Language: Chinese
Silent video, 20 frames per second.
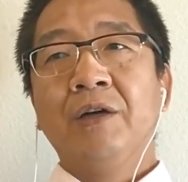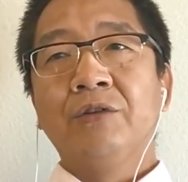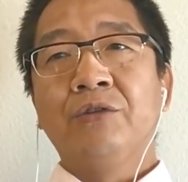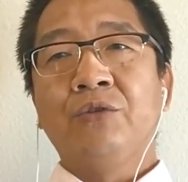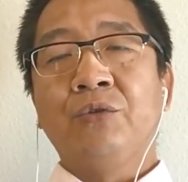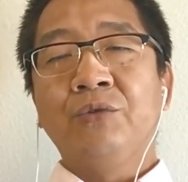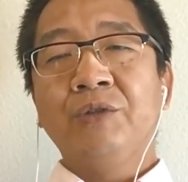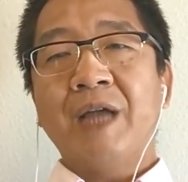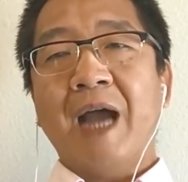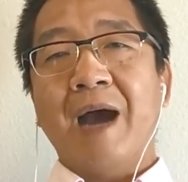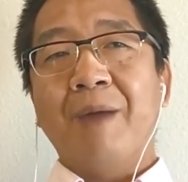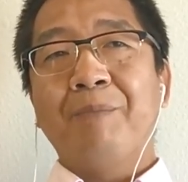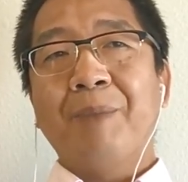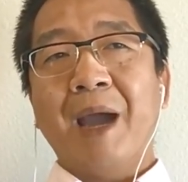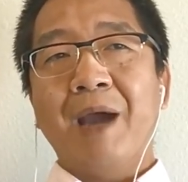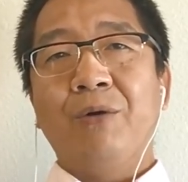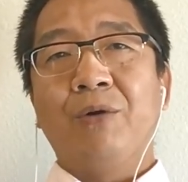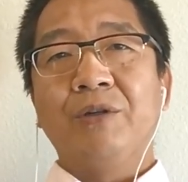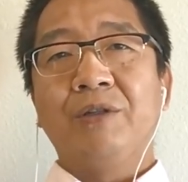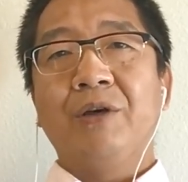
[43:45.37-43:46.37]
中亚
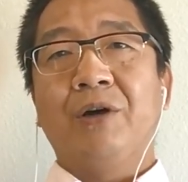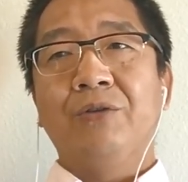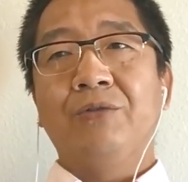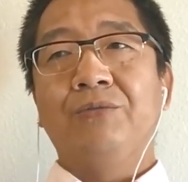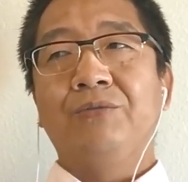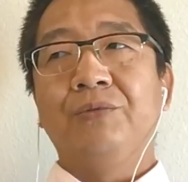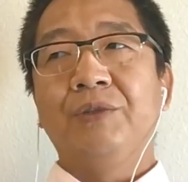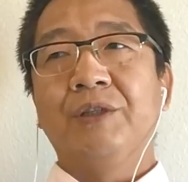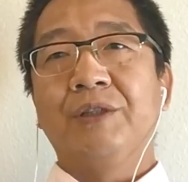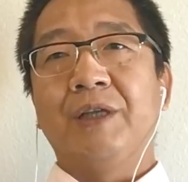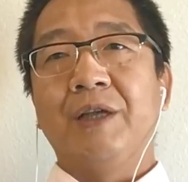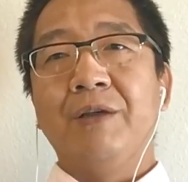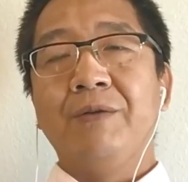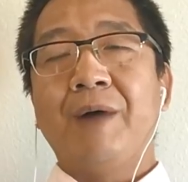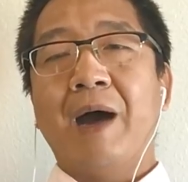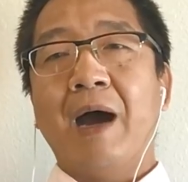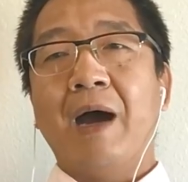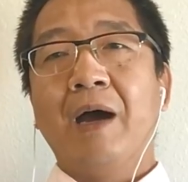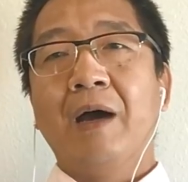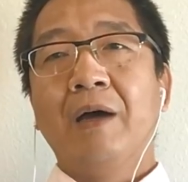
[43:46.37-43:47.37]
拜火教徒的神
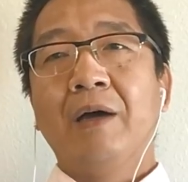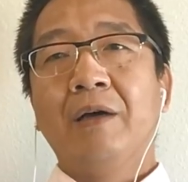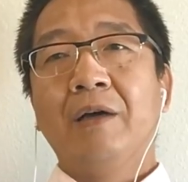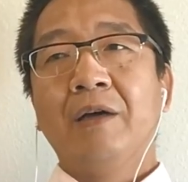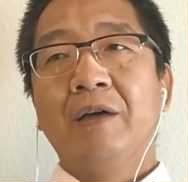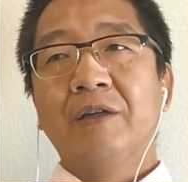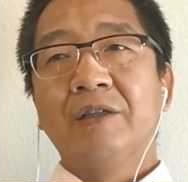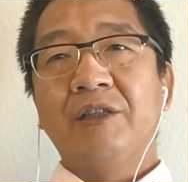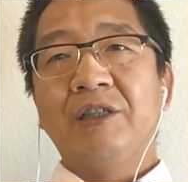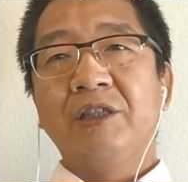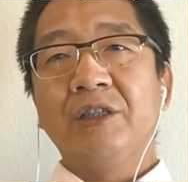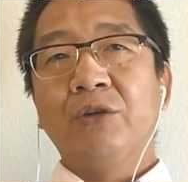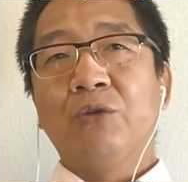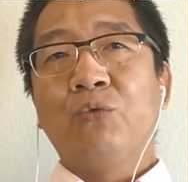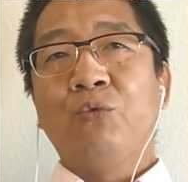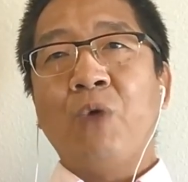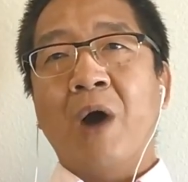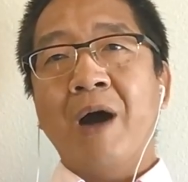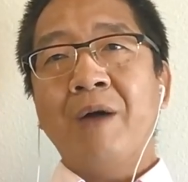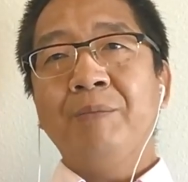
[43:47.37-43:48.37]
话是
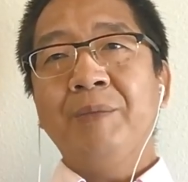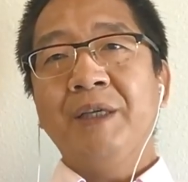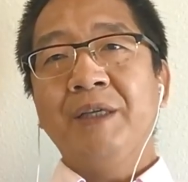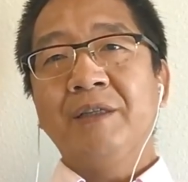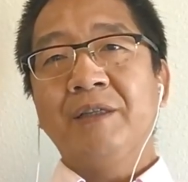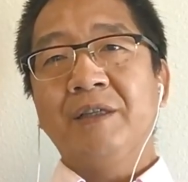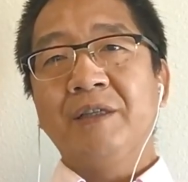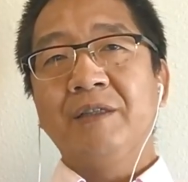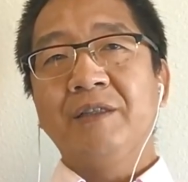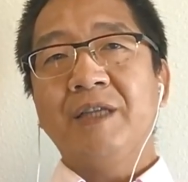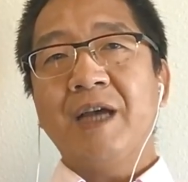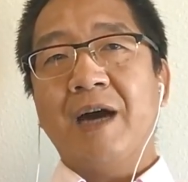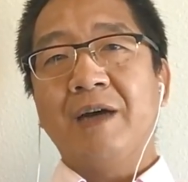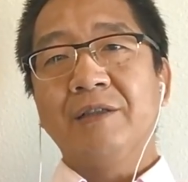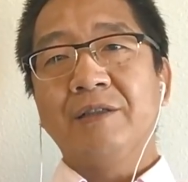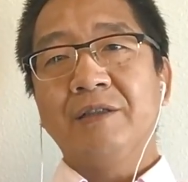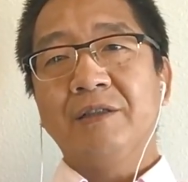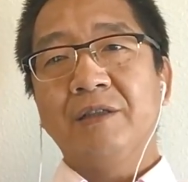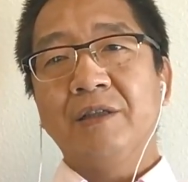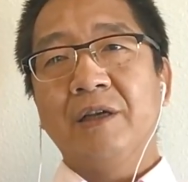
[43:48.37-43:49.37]
光明神降
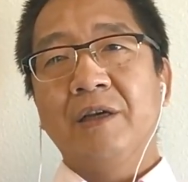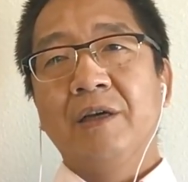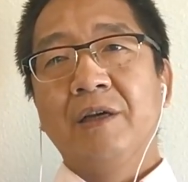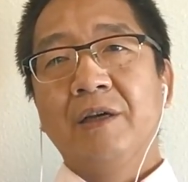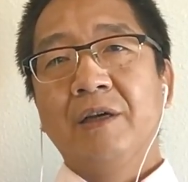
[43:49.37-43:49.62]
世，